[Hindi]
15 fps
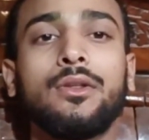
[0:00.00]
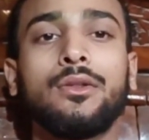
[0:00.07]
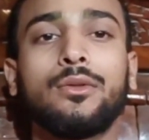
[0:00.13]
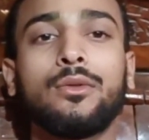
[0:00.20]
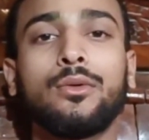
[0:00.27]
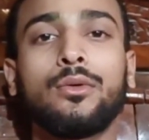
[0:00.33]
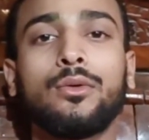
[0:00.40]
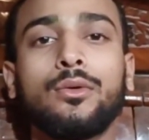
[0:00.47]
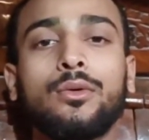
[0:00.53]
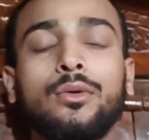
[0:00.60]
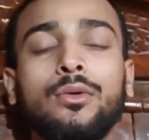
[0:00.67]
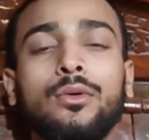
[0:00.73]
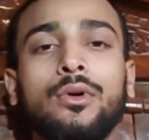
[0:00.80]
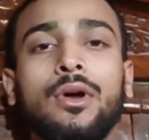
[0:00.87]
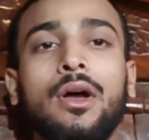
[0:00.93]

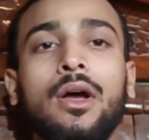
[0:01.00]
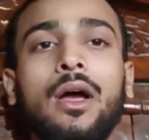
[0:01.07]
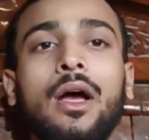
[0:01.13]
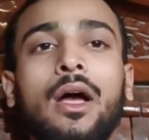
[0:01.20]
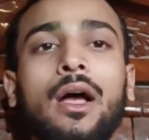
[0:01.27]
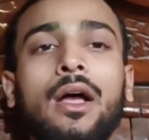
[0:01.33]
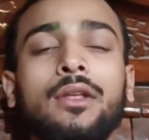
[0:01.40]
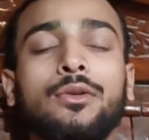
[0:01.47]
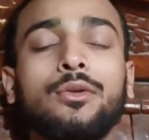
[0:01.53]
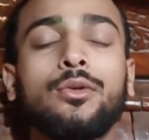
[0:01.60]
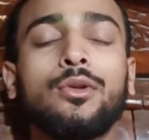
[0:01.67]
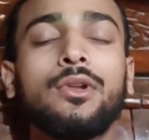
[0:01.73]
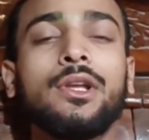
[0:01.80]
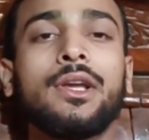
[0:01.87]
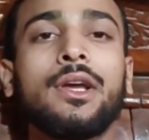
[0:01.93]
तो आज
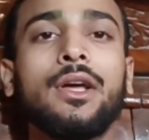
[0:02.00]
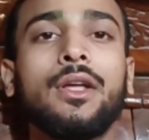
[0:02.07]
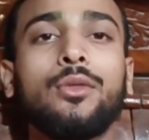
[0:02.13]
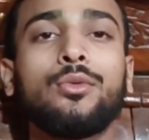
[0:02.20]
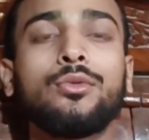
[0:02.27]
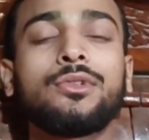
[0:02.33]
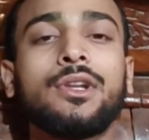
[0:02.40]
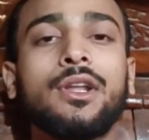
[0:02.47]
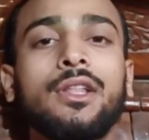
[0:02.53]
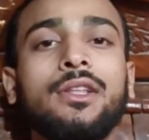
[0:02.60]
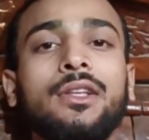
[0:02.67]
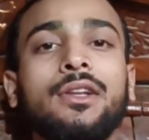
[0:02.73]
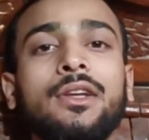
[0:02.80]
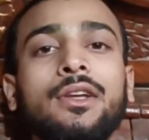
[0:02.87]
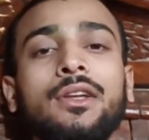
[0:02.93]
होली का दूसरा
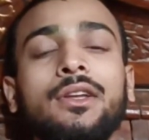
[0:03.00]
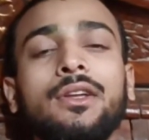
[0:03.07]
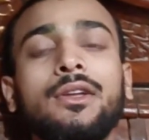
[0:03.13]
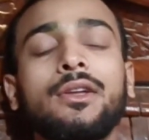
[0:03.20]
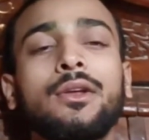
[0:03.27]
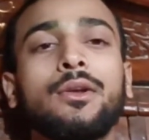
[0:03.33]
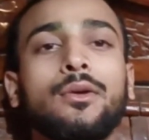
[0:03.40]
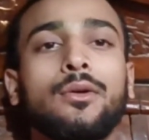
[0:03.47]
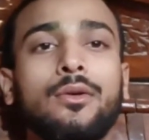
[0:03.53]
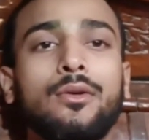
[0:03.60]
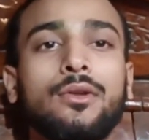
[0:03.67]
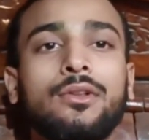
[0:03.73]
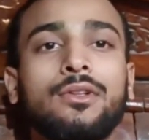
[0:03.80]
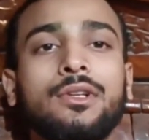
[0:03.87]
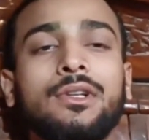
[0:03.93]
दिन है और
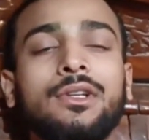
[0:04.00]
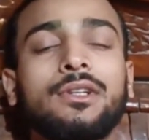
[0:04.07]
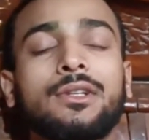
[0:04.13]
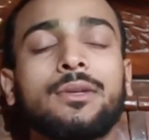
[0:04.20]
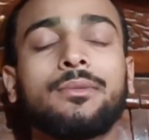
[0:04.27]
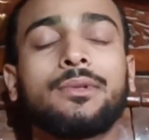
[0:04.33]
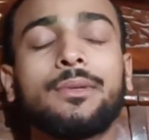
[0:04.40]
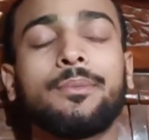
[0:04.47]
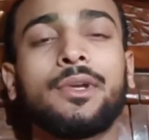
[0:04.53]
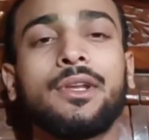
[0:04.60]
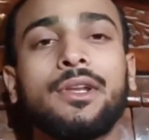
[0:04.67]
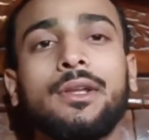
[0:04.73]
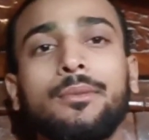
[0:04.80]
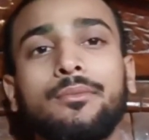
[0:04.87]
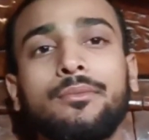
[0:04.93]
चलिए सबसे पहले
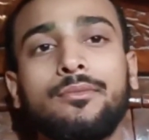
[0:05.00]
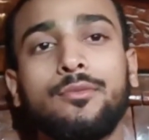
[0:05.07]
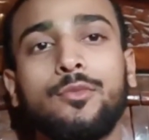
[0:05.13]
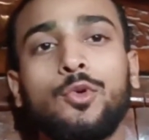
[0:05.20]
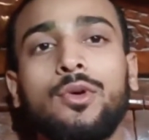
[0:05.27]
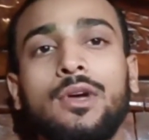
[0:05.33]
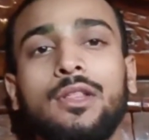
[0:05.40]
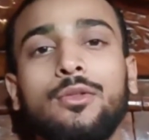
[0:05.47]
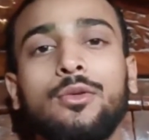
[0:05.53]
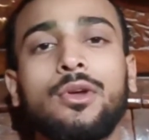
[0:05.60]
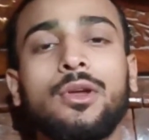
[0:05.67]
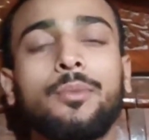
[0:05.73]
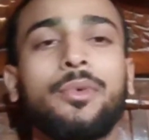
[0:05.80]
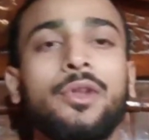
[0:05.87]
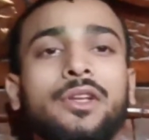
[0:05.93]
हम मुँह हाथ धो के
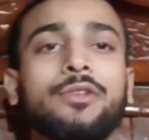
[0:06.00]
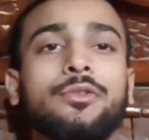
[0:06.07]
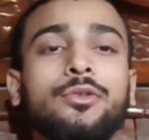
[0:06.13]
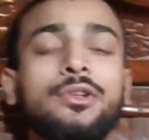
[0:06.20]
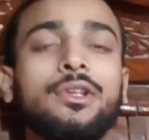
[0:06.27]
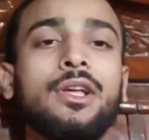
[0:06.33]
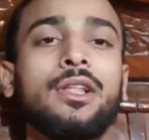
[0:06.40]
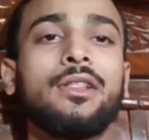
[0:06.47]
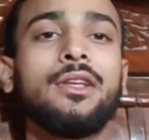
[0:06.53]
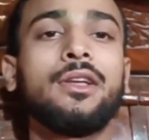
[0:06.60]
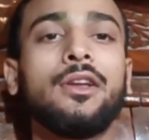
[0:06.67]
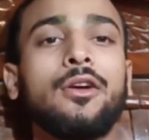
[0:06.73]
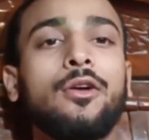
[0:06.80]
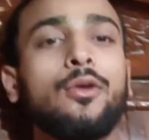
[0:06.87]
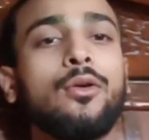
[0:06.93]
फ्रेश हो जाते हैं
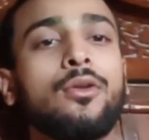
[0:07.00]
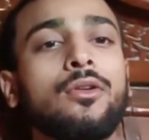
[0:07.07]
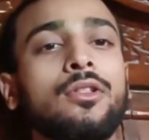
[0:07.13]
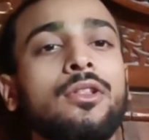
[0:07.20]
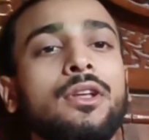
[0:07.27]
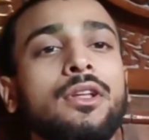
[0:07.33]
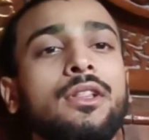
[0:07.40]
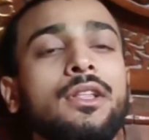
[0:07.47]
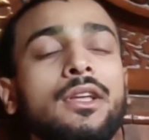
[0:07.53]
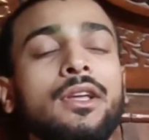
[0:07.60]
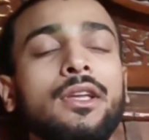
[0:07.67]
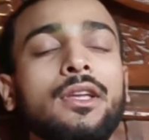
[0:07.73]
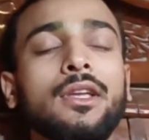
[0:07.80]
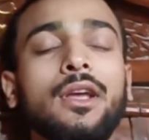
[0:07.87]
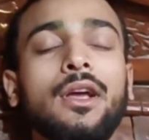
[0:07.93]
और देखते हैं
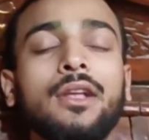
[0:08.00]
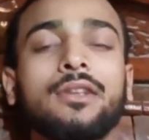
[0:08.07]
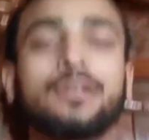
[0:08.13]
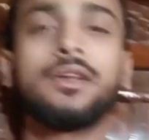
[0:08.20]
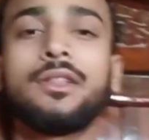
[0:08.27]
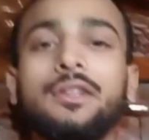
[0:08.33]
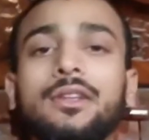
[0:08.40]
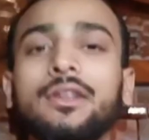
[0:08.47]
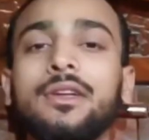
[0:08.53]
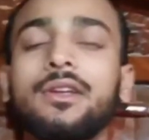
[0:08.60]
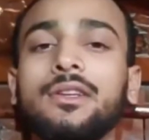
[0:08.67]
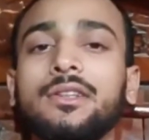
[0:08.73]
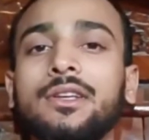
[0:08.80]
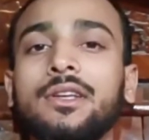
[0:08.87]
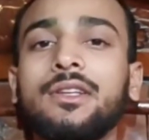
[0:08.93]
कि आज का दिन
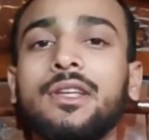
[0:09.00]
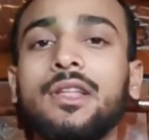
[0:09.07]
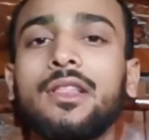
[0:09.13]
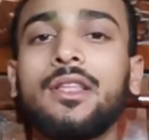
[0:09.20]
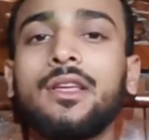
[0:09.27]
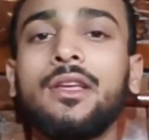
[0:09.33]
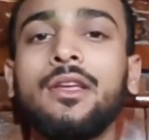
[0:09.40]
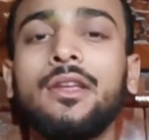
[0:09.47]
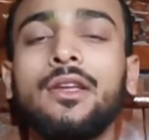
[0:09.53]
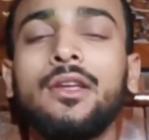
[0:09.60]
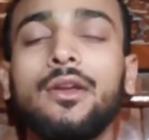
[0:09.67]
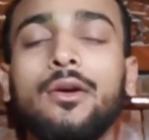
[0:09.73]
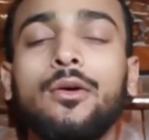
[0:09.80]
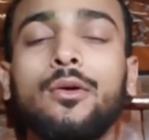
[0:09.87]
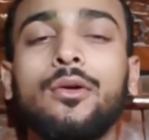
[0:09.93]
कैसा जाता है
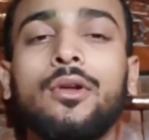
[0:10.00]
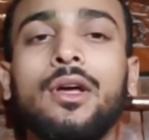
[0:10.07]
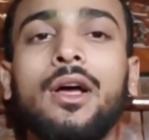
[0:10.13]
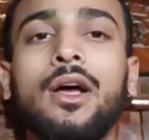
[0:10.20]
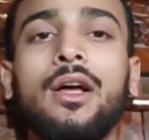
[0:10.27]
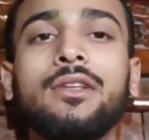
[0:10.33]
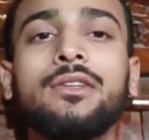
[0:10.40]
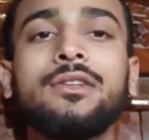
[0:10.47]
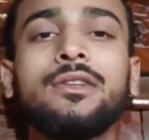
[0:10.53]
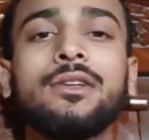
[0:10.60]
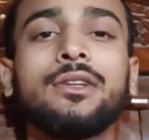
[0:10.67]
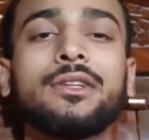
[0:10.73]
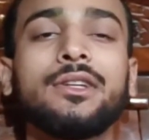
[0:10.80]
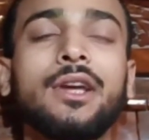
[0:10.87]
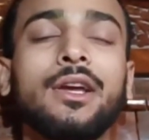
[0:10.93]
और आज
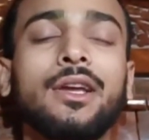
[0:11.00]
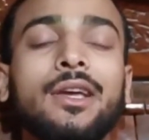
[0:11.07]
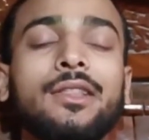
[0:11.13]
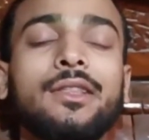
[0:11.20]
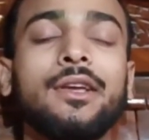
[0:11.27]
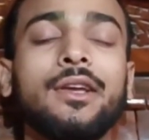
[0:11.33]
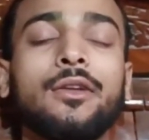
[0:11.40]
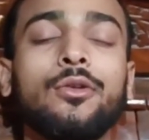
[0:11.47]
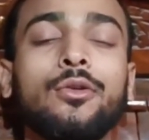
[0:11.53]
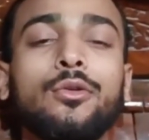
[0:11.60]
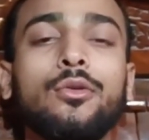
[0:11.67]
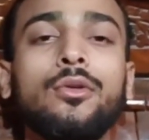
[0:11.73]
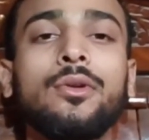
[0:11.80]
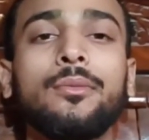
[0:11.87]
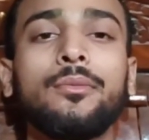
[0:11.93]
क्या क्या देखने को
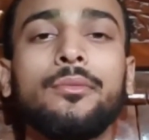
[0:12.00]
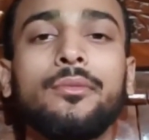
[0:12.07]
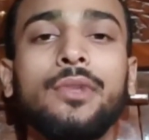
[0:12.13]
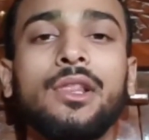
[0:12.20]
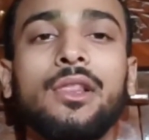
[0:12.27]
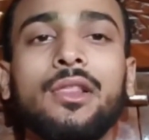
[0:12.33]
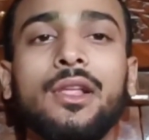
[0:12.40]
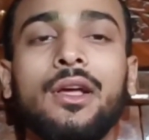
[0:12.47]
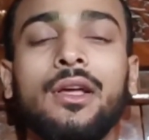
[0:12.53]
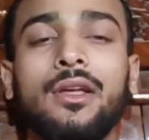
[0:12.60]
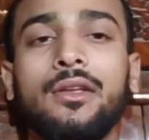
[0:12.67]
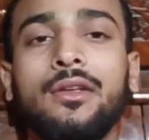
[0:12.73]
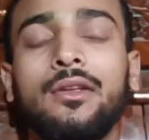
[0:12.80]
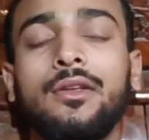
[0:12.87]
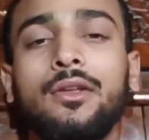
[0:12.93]
मिलता है
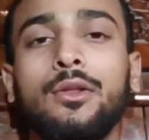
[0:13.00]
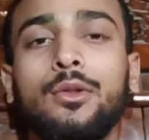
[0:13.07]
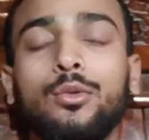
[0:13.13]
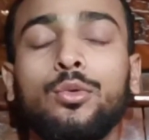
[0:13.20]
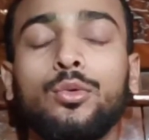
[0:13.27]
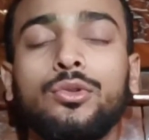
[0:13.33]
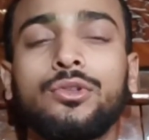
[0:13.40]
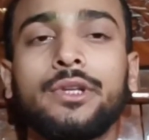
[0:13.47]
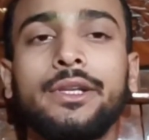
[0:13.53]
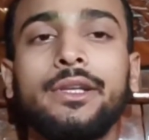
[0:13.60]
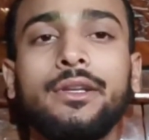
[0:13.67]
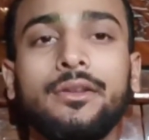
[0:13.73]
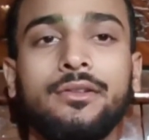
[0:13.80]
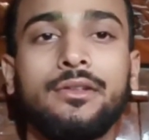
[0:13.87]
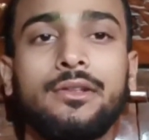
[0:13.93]
तो चलिए
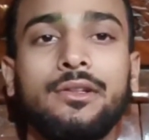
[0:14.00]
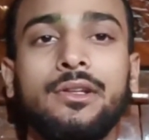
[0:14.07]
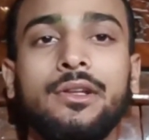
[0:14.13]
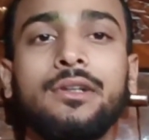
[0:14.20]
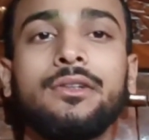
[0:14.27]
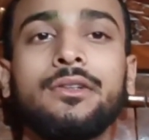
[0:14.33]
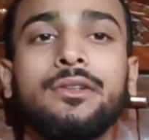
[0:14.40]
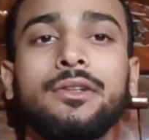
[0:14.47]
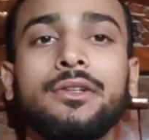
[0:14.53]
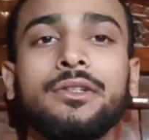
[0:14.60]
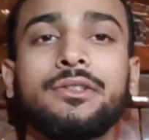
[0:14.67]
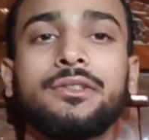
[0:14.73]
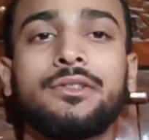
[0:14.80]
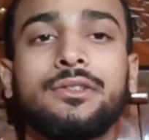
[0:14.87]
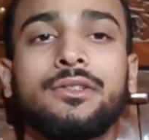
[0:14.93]
लेट
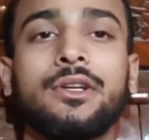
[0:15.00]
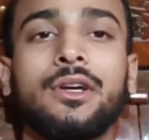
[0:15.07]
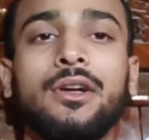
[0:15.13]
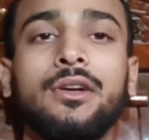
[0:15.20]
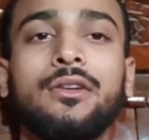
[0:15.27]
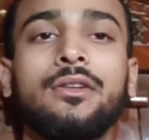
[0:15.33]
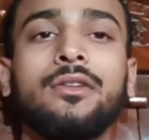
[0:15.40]
स्टार्ट